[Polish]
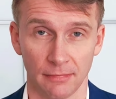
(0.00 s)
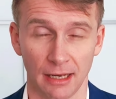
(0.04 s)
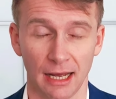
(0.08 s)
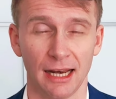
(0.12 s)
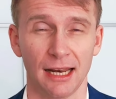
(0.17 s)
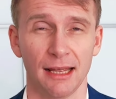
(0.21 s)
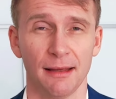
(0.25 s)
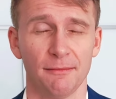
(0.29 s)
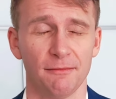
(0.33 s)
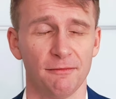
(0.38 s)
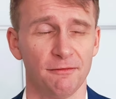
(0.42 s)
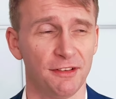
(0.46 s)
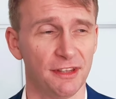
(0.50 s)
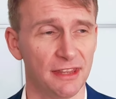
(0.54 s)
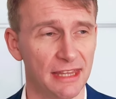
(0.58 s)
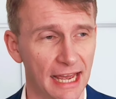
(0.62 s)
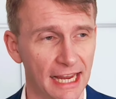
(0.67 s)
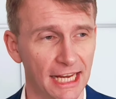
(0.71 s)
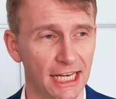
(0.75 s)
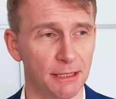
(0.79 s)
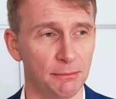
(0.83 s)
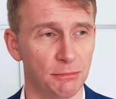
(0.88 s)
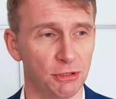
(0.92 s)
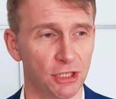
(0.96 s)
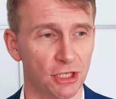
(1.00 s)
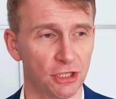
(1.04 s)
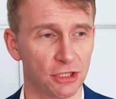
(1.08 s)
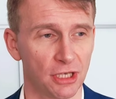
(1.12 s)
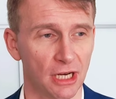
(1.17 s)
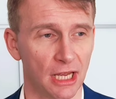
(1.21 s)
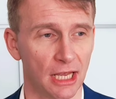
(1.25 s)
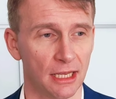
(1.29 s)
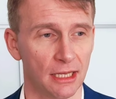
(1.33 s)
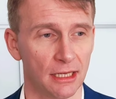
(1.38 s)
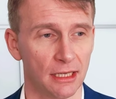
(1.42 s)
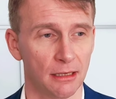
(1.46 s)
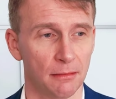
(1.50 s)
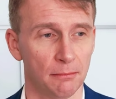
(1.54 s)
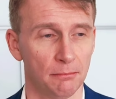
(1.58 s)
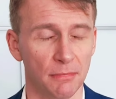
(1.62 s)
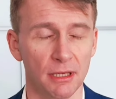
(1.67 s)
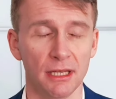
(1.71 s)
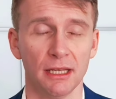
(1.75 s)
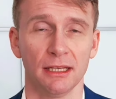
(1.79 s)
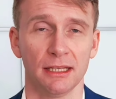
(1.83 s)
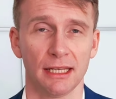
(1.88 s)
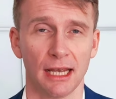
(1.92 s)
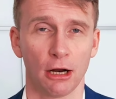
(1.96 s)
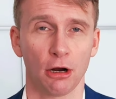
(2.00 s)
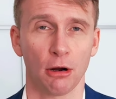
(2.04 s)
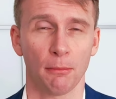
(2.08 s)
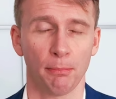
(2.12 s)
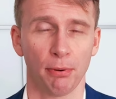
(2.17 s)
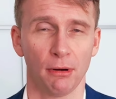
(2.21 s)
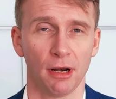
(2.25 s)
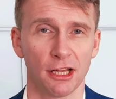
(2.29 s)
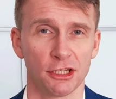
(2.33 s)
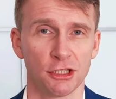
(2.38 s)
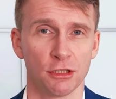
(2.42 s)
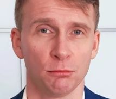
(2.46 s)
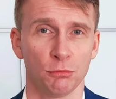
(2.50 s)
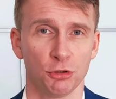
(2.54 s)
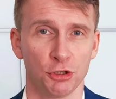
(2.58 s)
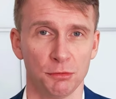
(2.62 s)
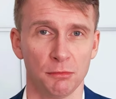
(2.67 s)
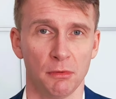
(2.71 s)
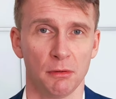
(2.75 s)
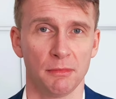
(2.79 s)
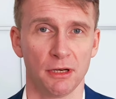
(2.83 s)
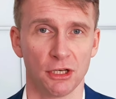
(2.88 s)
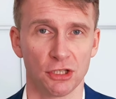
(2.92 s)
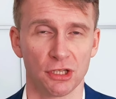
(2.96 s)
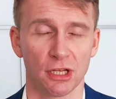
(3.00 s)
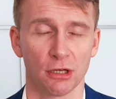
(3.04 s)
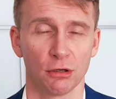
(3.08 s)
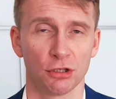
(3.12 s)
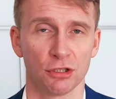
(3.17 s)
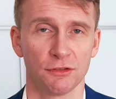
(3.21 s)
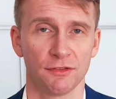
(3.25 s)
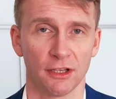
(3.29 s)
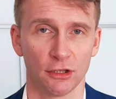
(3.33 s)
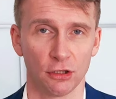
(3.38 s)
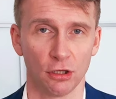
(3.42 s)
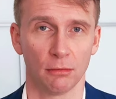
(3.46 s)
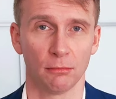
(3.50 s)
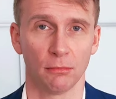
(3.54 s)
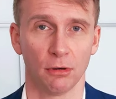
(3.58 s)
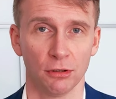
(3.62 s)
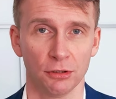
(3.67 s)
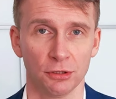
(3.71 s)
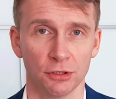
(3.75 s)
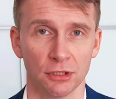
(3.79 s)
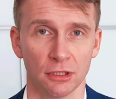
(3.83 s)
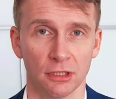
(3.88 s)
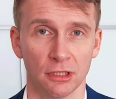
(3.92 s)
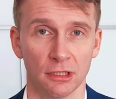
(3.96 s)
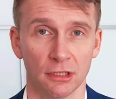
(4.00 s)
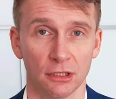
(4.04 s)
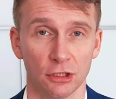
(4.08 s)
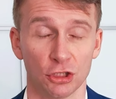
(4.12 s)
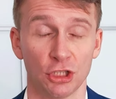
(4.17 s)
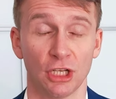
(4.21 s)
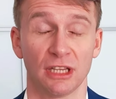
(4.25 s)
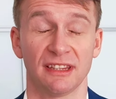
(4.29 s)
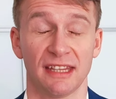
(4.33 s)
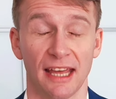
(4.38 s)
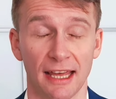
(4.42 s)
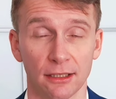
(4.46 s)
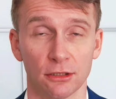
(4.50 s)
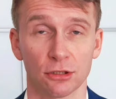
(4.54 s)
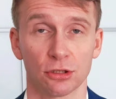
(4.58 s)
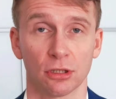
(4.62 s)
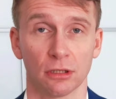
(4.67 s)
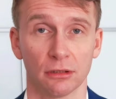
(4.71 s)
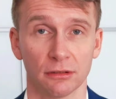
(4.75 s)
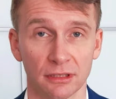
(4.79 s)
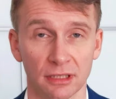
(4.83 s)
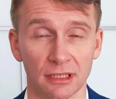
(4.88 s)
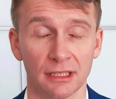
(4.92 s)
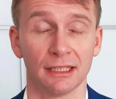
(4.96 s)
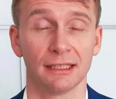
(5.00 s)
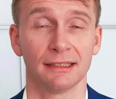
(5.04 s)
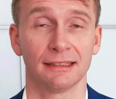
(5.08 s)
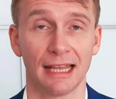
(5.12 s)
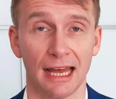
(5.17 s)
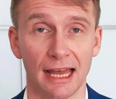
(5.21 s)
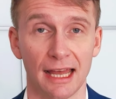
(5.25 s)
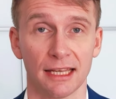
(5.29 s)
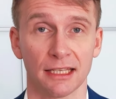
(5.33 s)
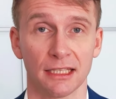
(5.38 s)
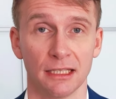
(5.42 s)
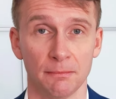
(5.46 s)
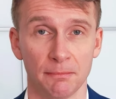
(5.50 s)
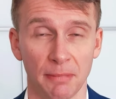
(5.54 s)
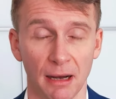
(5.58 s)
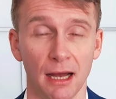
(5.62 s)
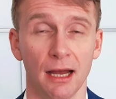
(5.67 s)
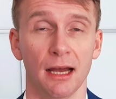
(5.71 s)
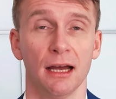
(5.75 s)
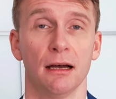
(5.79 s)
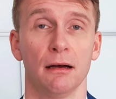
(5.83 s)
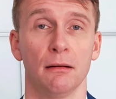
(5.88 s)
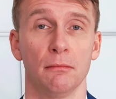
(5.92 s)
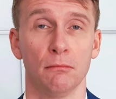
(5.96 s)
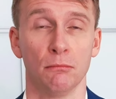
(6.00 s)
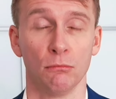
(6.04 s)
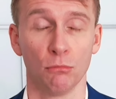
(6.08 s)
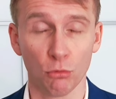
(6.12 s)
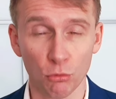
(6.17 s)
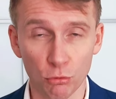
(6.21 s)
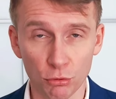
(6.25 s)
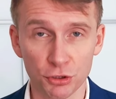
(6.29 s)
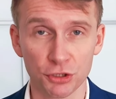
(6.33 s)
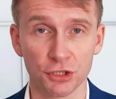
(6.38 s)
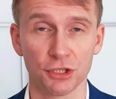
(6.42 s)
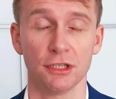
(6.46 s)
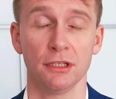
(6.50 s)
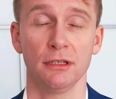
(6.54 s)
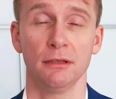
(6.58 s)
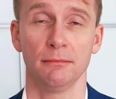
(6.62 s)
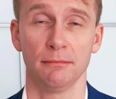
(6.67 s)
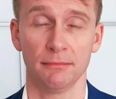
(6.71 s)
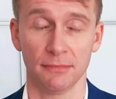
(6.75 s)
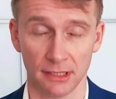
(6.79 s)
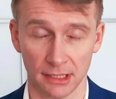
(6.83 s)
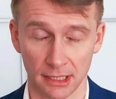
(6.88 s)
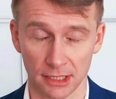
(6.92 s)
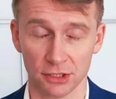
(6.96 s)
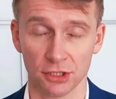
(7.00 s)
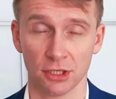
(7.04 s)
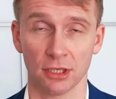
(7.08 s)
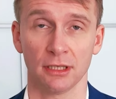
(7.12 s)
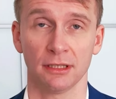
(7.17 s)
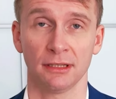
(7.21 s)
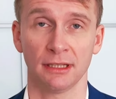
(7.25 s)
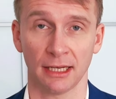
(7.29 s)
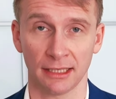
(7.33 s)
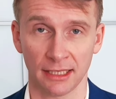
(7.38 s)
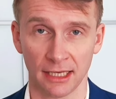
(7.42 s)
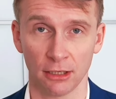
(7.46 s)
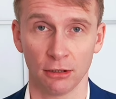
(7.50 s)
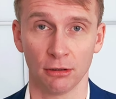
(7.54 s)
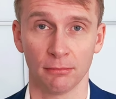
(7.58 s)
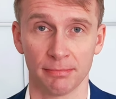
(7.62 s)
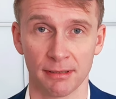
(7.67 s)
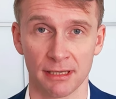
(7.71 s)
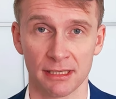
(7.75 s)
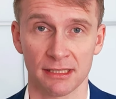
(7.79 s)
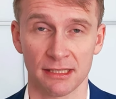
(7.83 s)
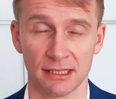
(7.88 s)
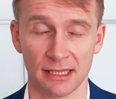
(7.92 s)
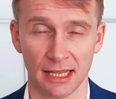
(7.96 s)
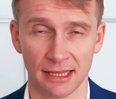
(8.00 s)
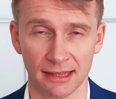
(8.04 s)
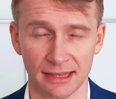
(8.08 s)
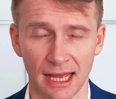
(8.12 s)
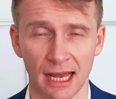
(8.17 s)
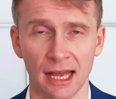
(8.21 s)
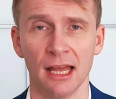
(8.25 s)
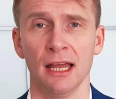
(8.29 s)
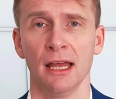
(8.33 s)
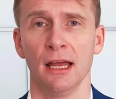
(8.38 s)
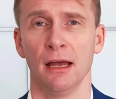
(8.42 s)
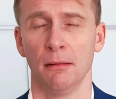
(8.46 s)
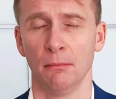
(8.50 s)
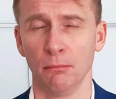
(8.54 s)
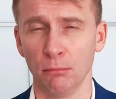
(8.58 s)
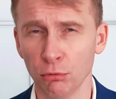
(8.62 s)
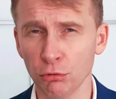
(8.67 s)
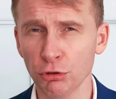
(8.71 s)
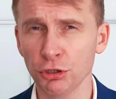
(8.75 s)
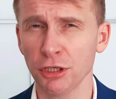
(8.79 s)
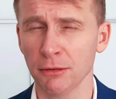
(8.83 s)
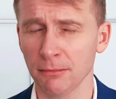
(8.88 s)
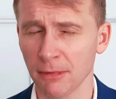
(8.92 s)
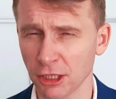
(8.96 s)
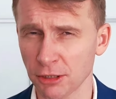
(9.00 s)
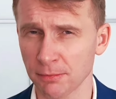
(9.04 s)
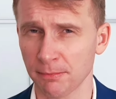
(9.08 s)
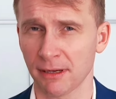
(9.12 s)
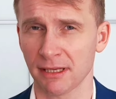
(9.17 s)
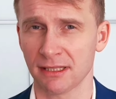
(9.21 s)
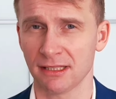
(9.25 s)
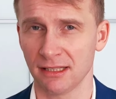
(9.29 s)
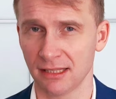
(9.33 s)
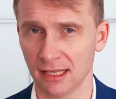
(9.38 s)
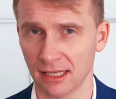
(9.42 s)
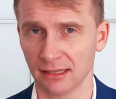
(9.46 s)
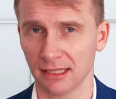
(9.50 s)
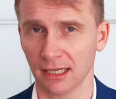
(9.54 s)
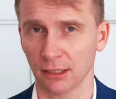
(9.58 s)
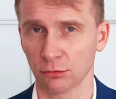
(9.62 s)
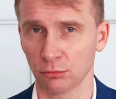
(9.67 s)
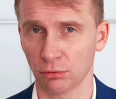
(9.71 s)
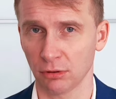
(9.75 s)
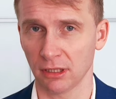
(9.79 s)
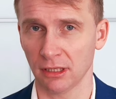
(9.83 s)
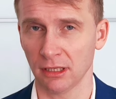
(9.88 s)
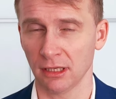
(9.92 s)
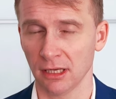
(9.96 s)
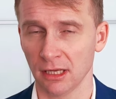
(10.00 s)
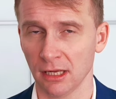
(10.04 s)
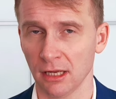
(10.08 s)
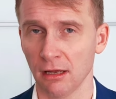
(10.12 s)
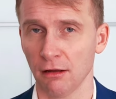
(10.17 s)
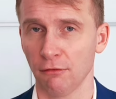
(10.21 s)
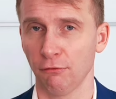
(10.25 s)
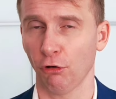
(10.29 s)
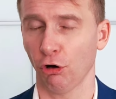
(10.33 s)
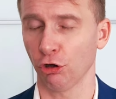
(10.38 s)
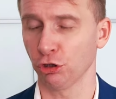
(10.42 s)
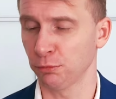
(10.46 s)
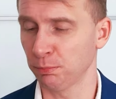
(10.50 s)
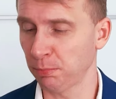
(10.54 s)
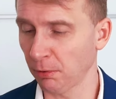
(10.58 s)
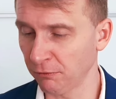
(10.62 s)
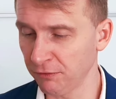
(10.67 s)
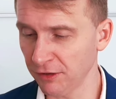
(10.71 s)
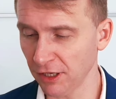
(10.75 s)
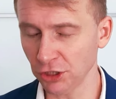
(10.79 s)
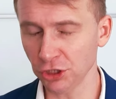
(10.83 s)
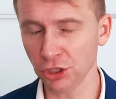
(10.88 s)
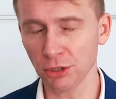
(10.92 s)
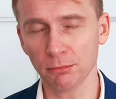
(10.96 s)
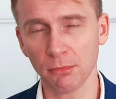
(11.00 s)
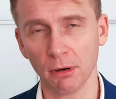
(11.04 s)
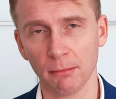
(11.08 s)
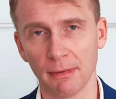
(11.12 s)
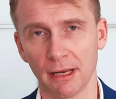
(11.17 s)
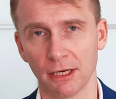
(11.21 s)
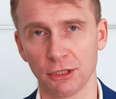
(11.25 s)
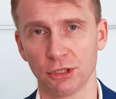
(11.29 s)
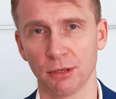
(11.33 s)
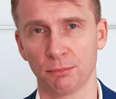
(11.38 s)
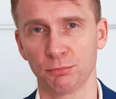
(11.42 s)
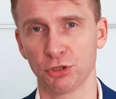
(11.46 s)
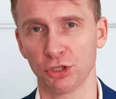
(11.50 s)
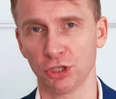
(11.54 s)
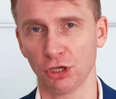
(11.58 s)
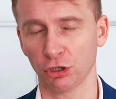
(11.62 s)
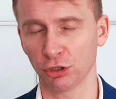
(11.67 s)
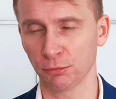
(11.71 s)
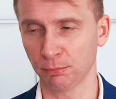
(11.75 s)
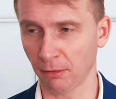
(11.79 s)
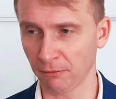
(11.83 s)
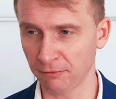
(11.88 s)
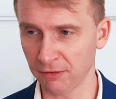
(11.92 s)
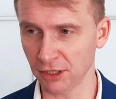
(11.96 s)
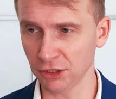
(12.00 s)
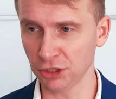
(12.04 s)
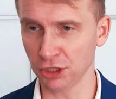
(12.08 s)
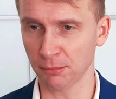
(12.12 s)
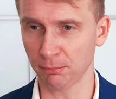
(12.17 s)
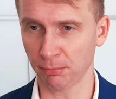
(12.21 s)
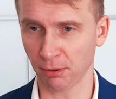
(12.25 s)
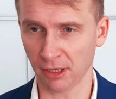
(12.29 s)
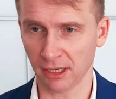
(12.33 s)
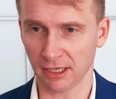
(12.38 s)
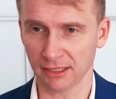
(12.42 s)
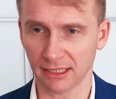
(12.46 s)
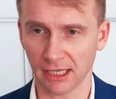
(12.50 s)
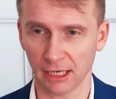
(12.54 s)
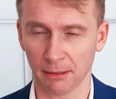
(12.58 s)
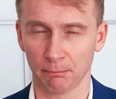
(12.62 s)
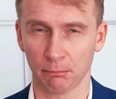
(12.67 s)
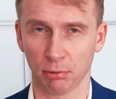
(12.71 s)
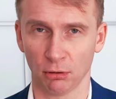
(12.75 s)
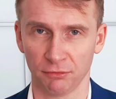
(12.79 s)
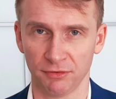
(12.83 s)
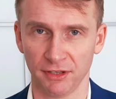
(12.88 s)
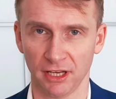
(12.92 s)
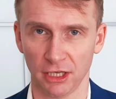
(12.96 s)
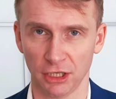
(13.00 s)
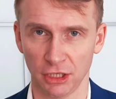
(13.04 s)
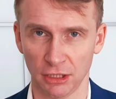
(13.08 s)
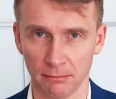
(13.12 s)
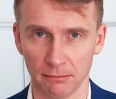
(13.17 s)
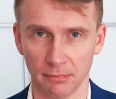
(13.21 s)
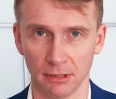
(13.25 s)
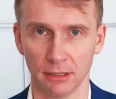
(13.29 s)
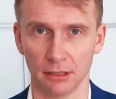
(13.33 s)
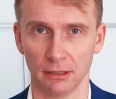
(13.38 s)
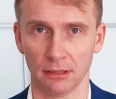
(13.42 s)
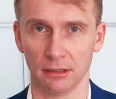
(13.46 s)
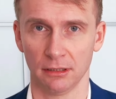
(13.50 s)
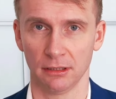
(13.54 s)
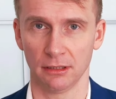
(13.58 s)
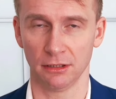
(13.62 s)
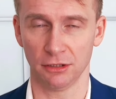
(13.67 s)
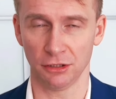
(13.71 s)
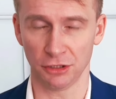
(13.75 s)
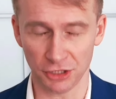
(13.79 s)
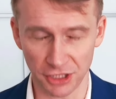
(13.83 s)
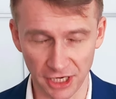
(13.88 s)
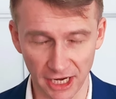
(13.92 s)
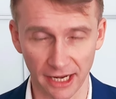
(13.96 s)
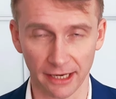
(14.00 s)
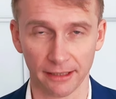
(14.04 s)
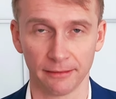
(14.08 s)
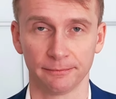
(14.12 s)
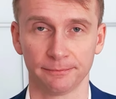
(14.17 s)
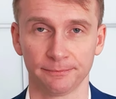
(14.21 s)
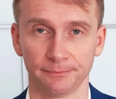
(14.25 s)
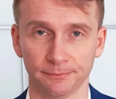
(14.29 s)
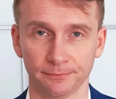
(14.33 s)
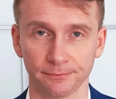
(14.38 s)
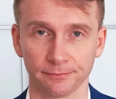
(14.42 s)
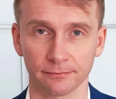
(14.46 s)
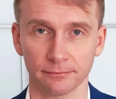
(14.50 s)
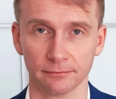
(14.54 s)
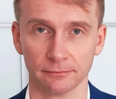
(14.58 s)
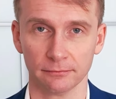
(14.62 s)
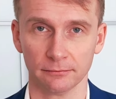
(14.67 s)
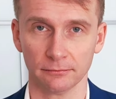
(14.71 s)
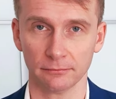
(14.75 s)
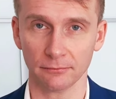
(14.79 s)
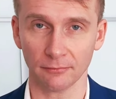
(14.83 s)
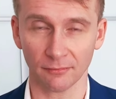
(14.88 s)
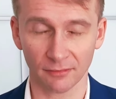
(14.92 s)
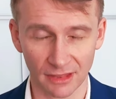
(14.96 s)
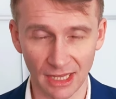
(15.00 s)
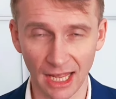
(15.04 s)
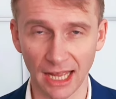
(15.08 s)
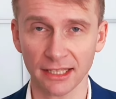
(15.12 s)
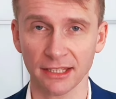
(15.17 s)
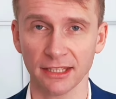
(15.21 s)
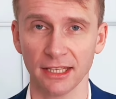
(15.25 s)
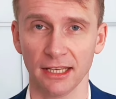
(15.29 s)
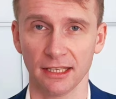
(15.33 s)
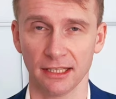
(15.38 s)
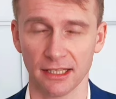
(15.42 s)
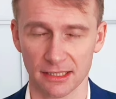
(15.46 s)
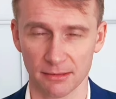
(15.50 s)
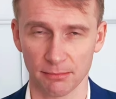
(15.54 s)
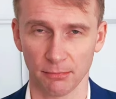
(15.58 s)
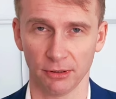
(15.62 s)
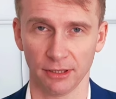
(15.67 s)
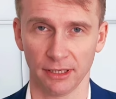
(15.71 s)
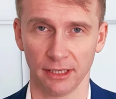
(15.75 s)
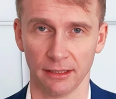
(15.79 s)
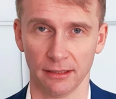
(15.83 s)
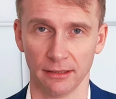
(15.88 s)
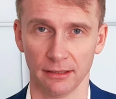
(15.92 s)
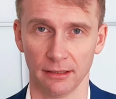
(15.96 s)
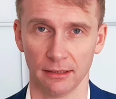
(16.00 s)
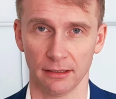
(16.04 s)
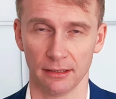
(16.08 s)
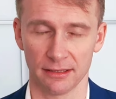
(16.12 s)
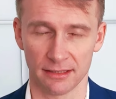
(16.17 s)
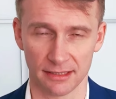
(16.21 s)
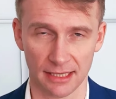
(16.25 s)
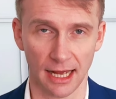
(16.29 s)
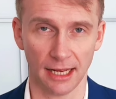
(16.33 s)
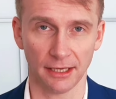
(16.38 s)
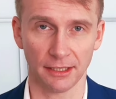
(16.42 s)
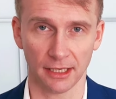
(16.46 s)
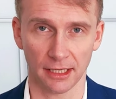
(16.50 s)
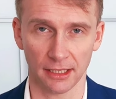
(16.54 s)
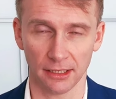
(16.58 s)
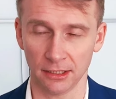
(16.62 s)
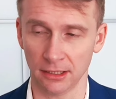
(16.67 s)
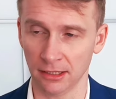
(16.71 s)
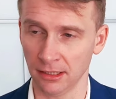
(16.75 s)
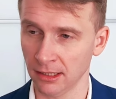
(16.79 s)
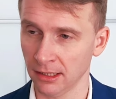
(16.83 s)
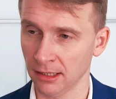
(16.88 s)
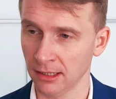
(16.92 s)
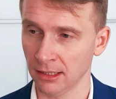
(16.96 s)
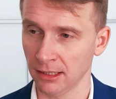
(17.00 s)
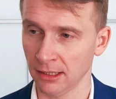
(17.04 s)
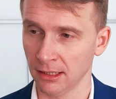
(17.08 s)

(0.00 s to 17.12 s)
Ale wydaje mi się, że my, jako Polacy, musimy mieć tego świadomość, że ten rząd, ta ekipa musi mieć takiego prezydenta. Musi mieć prezydenta, który w odpowiednim momencie, przy odpowiednich projektach powie im nie. Takie jest moje zdanie i